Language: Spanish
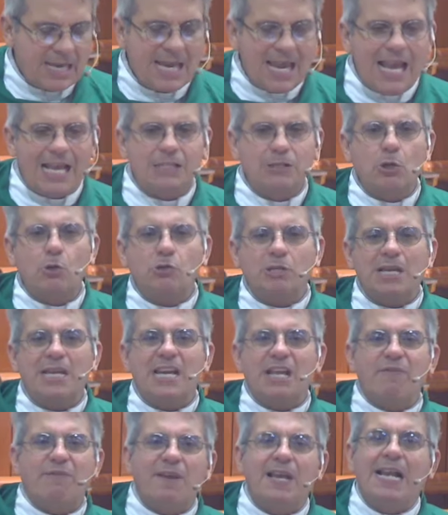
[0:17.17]
Esto
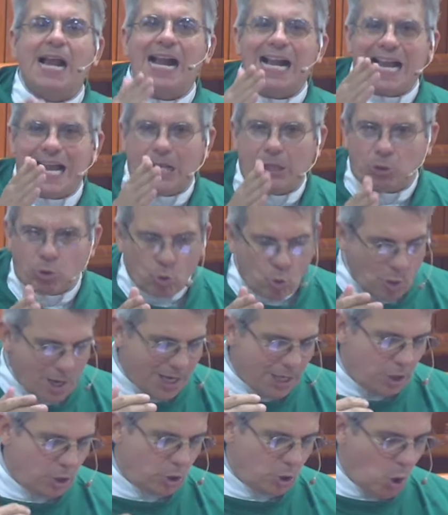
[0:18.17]
significa que tú
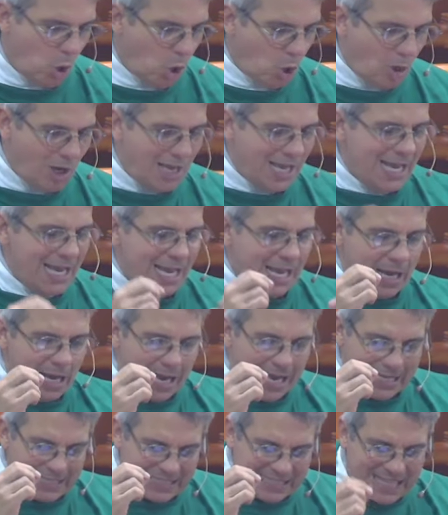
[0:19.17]
y yo
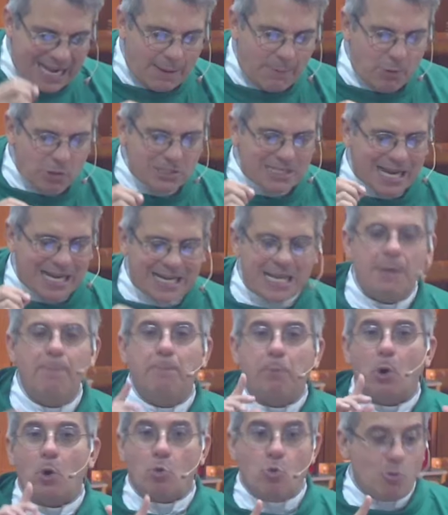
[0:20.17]
estamos aquí
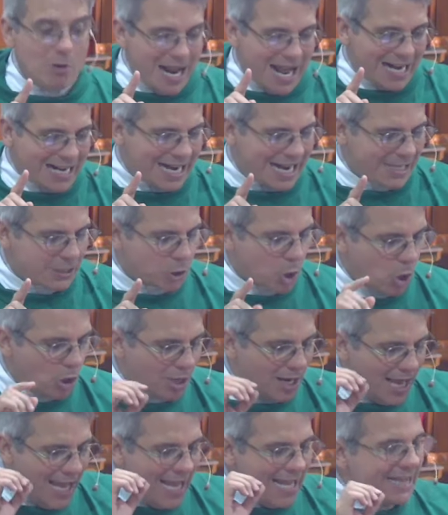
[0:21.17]
por una
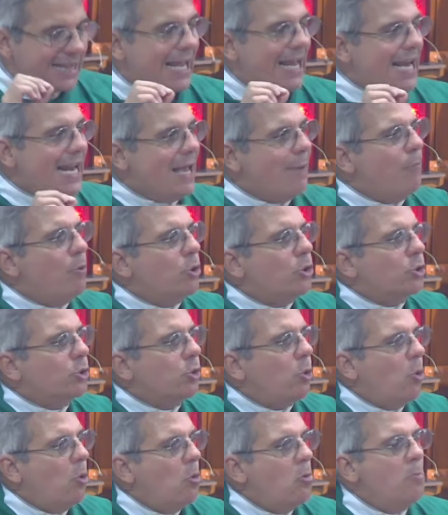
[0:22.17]
razón. Tenemos
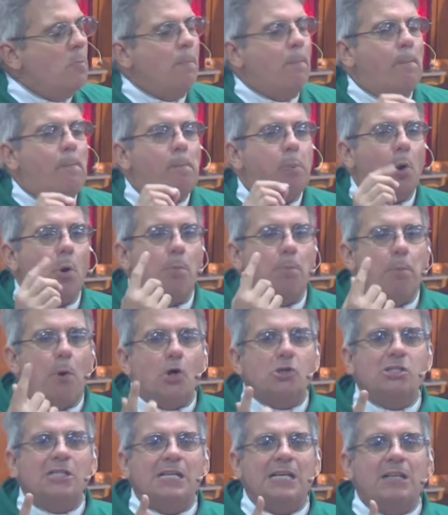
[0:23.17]
un
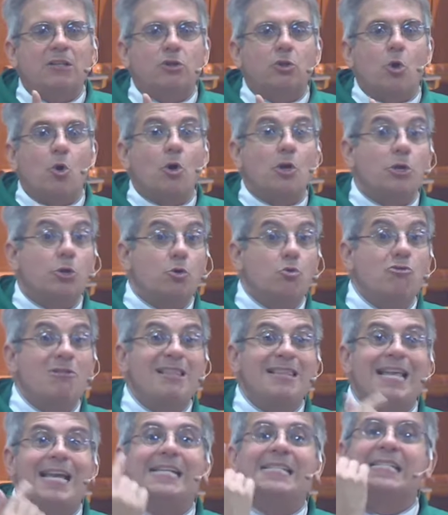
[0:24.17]
propósito y
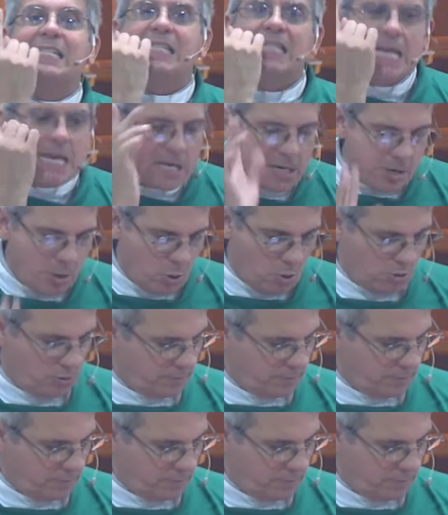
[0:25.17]
un destino.